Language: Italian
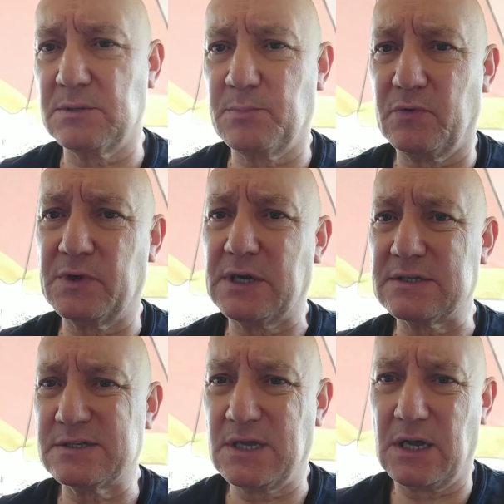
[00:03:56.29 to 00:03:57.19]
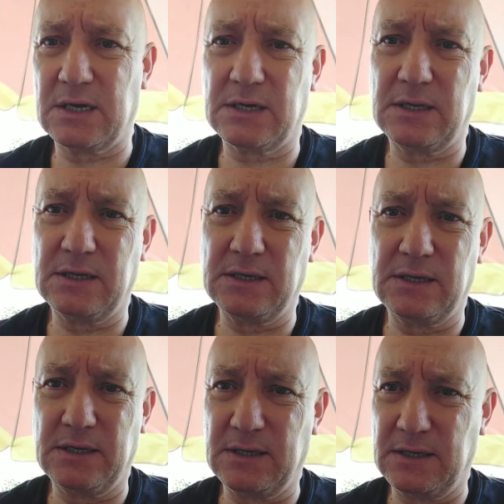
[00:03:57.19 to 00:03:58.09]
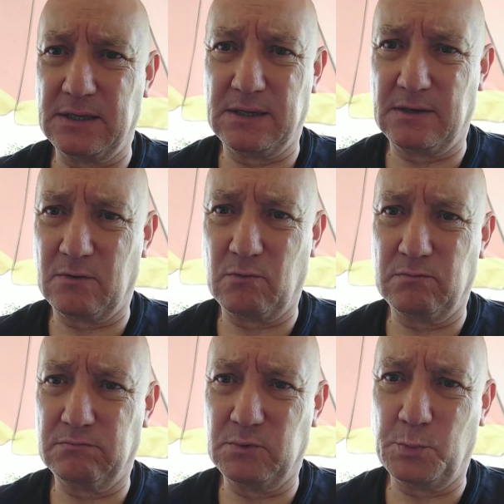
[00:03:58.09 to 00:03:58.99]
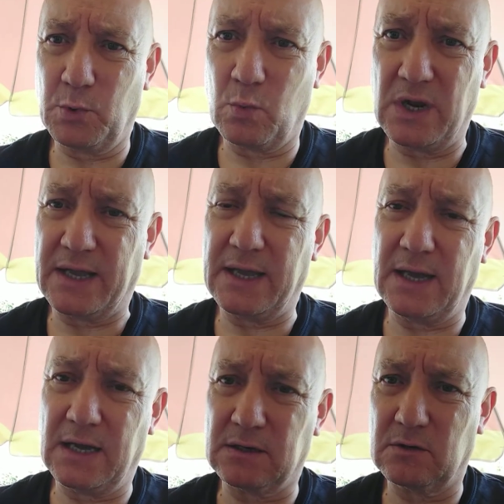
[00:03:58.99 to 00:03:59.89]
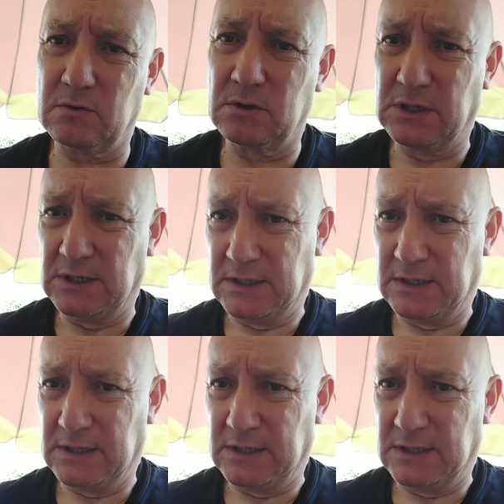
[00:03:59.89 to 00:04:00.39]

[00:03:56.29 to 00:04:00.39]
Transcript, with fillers: poveri anziani eh, dopo qualche anno